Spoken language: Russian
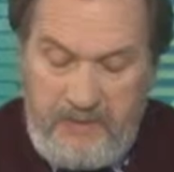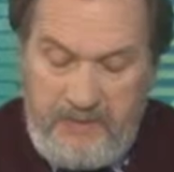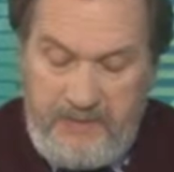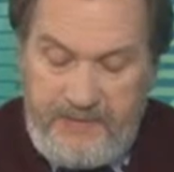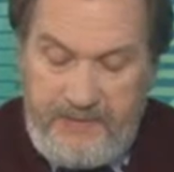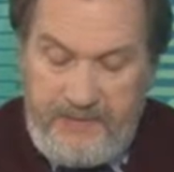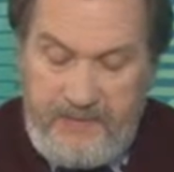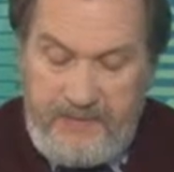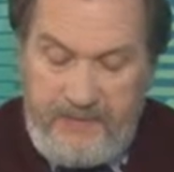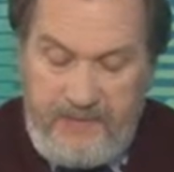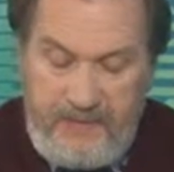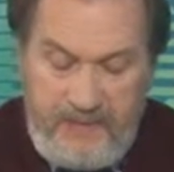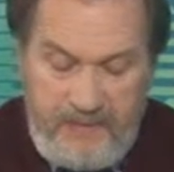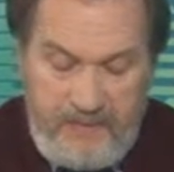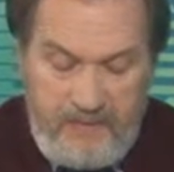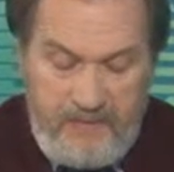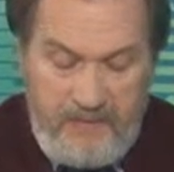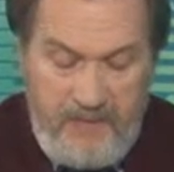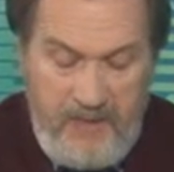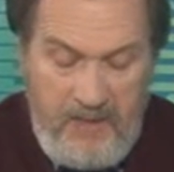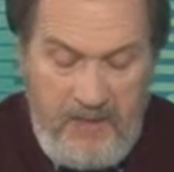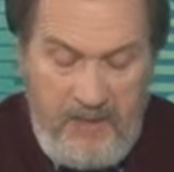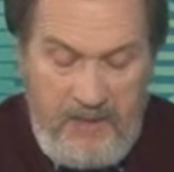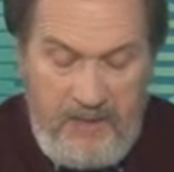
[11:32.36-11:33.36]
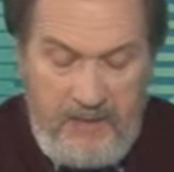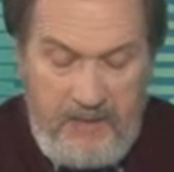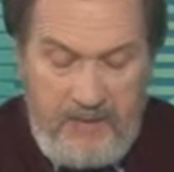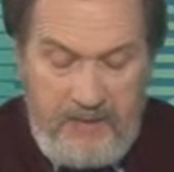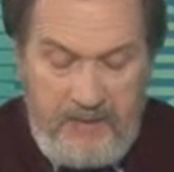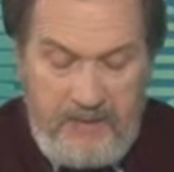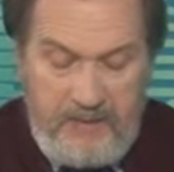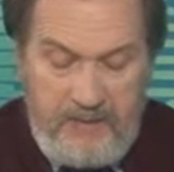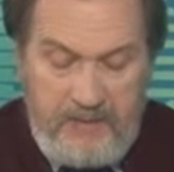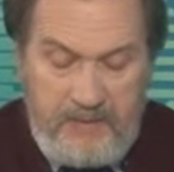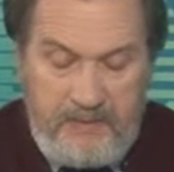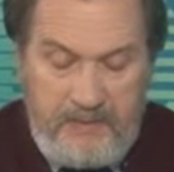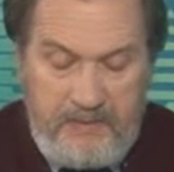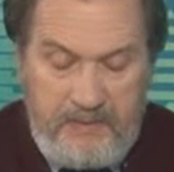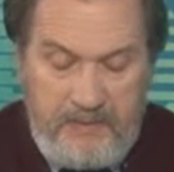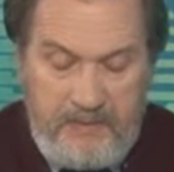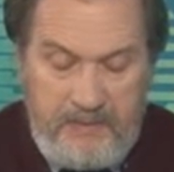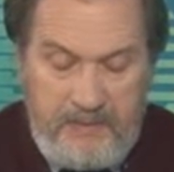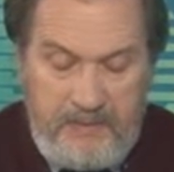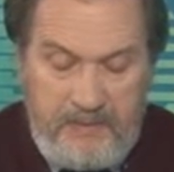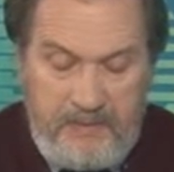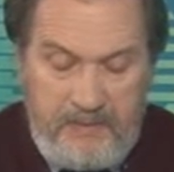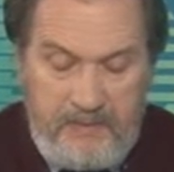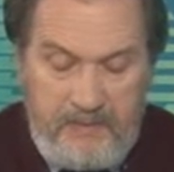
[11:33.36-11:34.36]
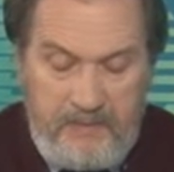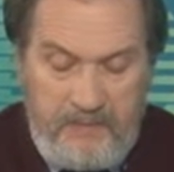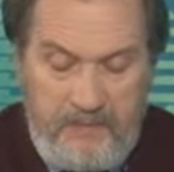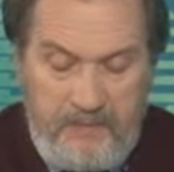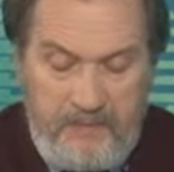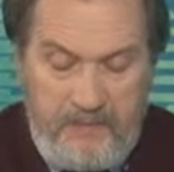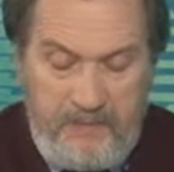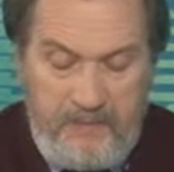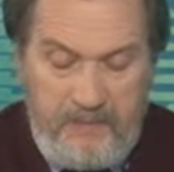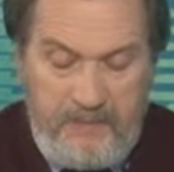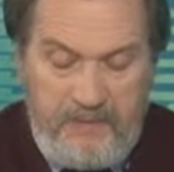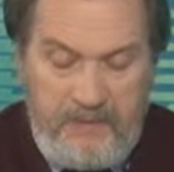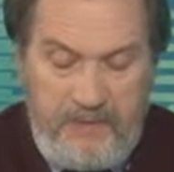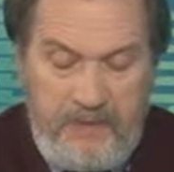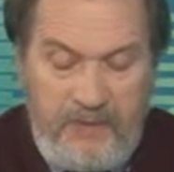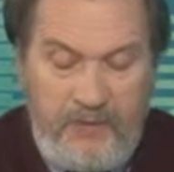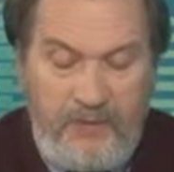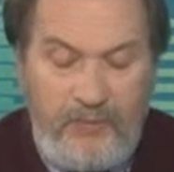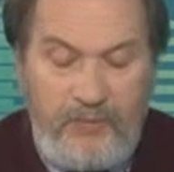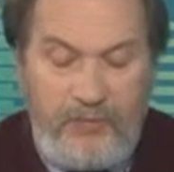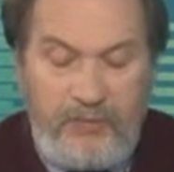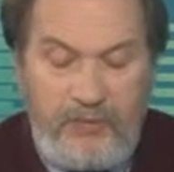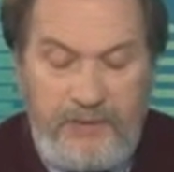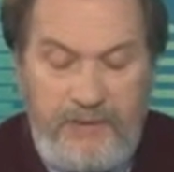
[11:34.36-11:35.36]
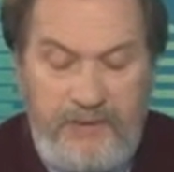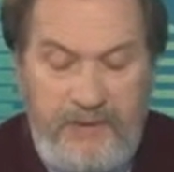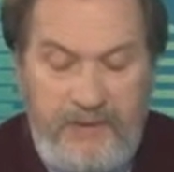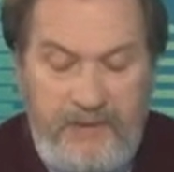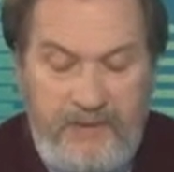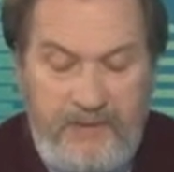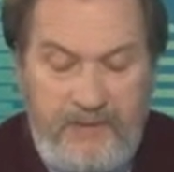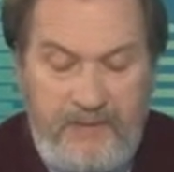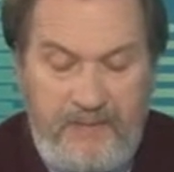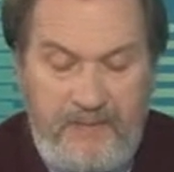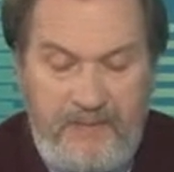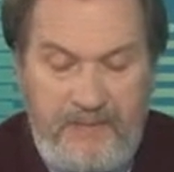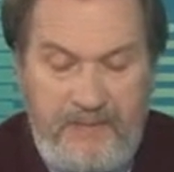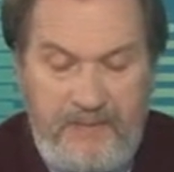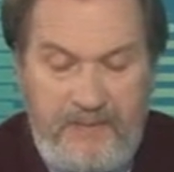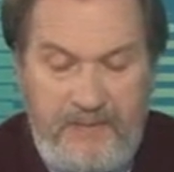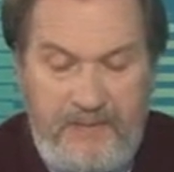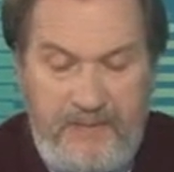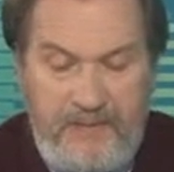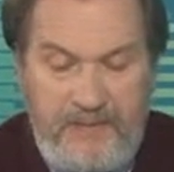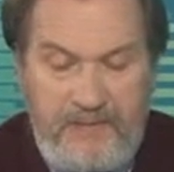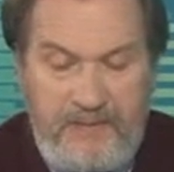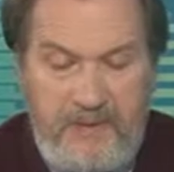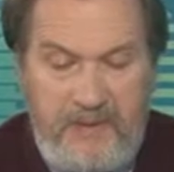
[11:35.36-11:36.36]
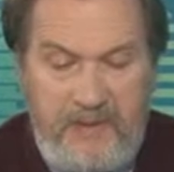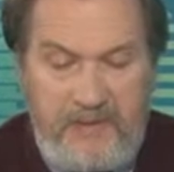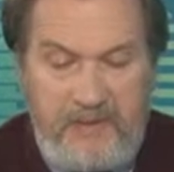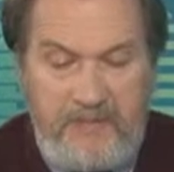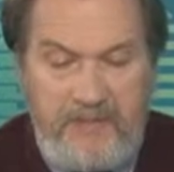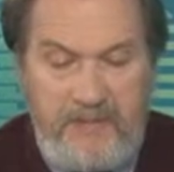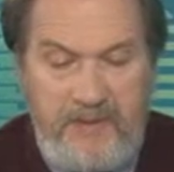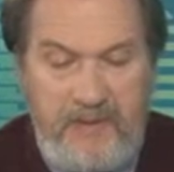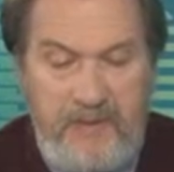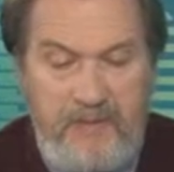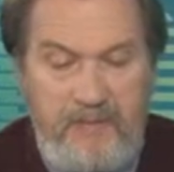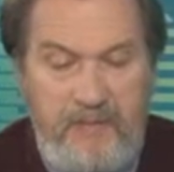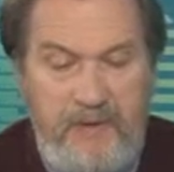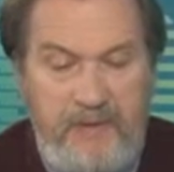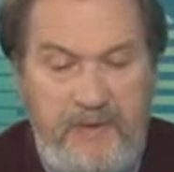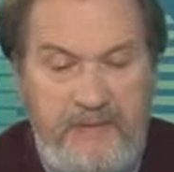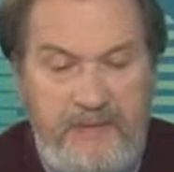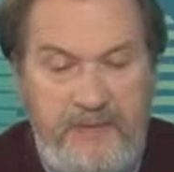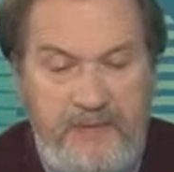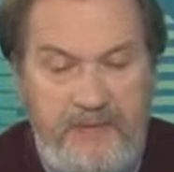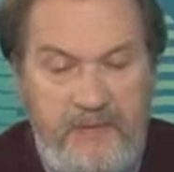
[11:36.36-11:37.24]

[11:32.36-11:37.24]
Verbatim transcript: образованием э, так сказать, э, три года в качестве эксперимента.